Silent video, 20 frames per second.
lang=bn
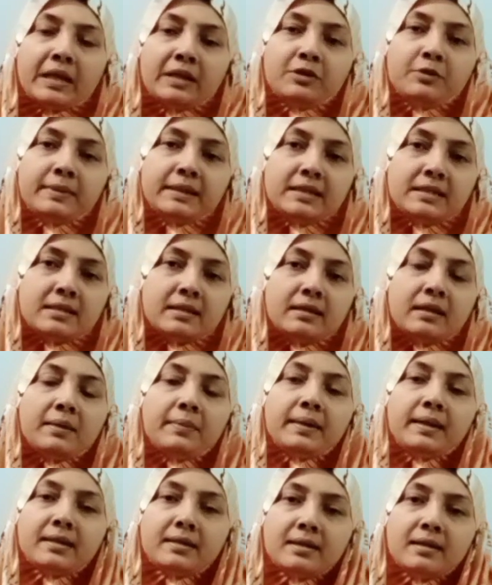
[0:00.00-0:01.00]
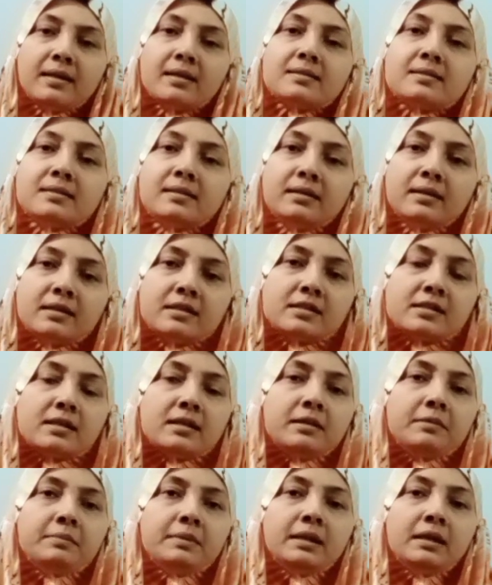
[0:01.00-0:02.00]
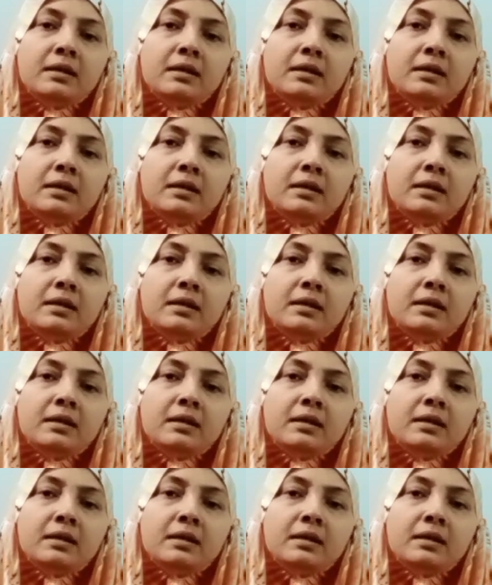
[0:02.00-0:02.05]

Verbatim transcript: তোমাদের সাথে আবার একটি ক্লাস নিয়ে আসলাম